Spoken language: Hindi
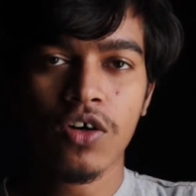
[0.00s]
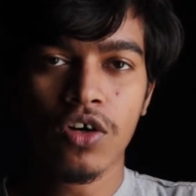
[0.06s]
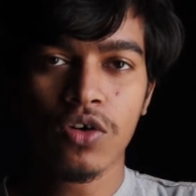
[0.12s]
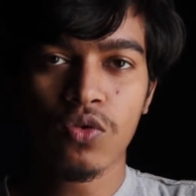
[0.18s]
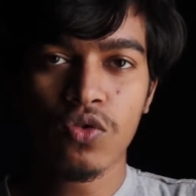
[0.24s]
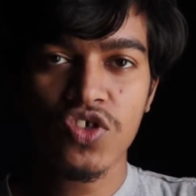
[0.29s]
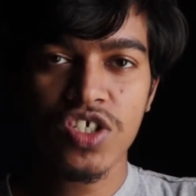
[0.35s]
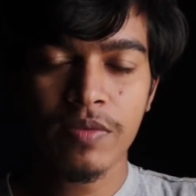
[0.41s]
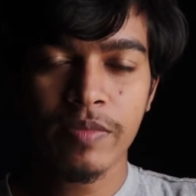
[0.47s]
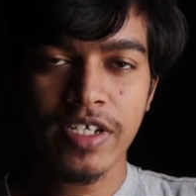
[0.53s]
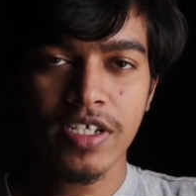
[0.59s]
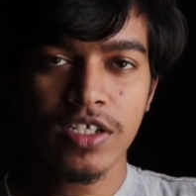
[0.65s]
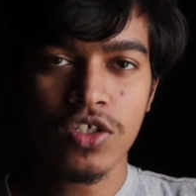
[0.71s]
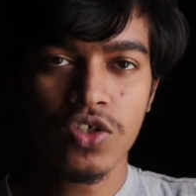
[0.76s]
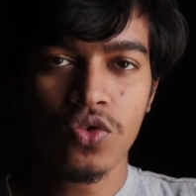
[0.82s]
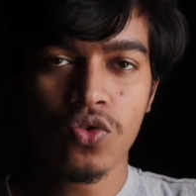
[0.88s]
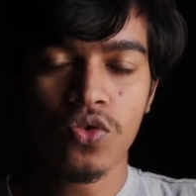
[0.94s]
और क्वेश्चन
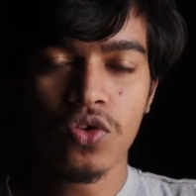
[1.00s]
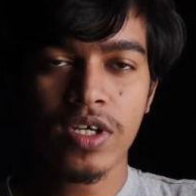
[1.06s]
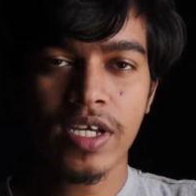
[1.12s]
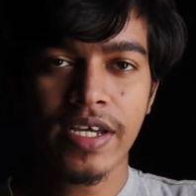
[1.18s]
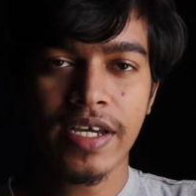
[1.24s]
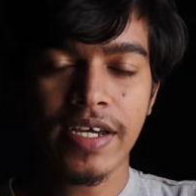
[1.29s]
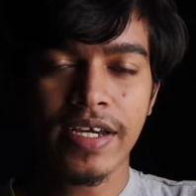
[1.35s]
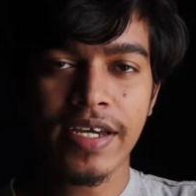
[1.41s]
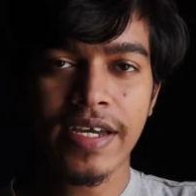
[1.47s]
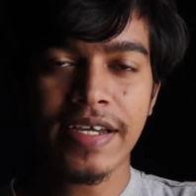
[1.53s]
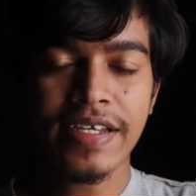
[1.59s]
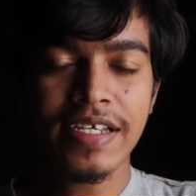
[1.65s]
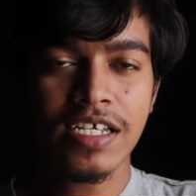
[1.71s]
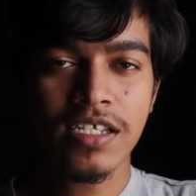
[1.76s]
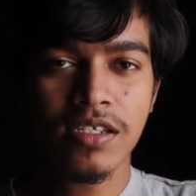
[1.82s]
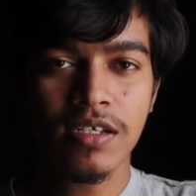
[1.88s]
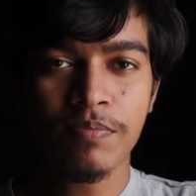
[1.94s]
पैटर्न जो हो है
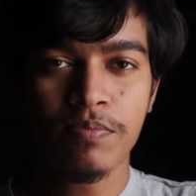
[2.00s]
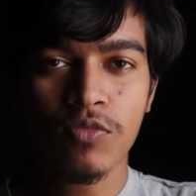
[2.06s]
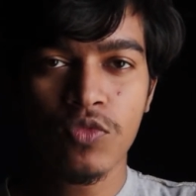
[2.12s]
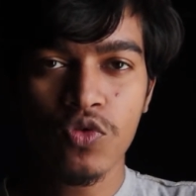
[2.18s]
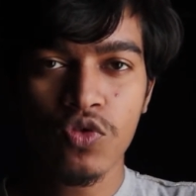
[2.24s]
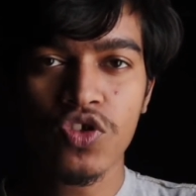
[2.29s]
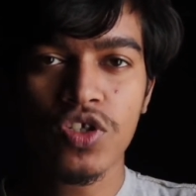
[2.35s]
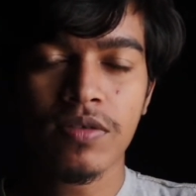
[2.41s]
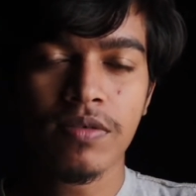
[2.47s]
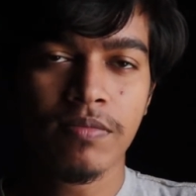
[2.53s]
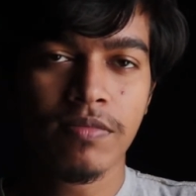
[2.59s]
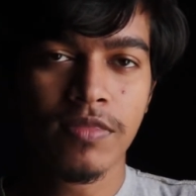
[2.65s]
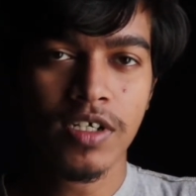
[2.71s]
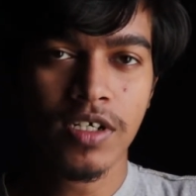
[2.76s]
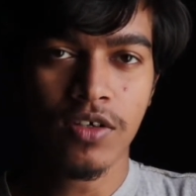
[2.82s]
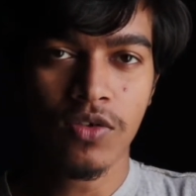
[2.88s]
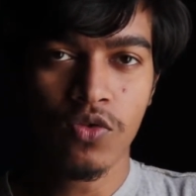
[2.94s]
ये सब कुछ
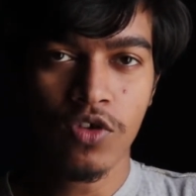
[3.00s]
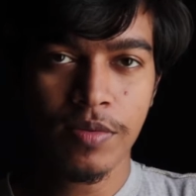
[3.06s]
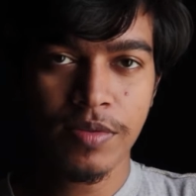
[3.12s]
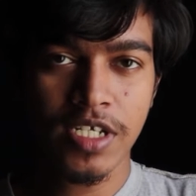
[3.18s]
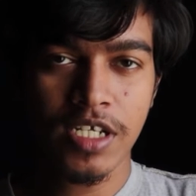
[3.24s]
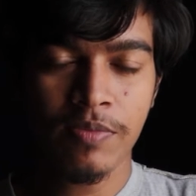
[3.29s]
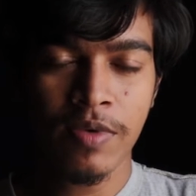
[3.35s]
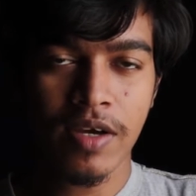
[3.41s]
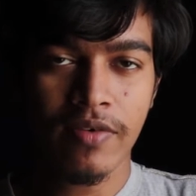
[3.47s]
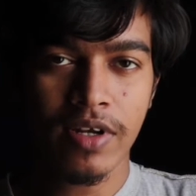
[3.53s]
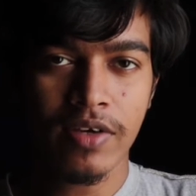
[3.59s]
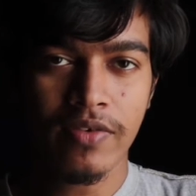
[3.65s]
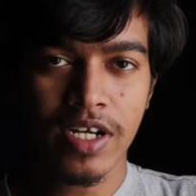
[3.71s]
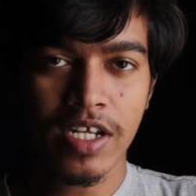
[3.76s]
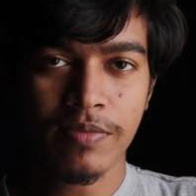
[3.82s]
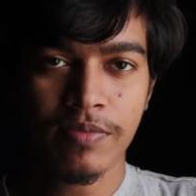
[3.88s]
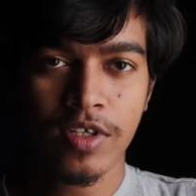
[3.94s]
वेबसाइट में
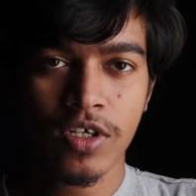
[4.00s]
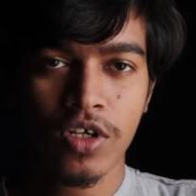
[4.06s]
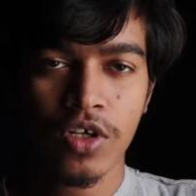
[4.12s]
अवेलेबल है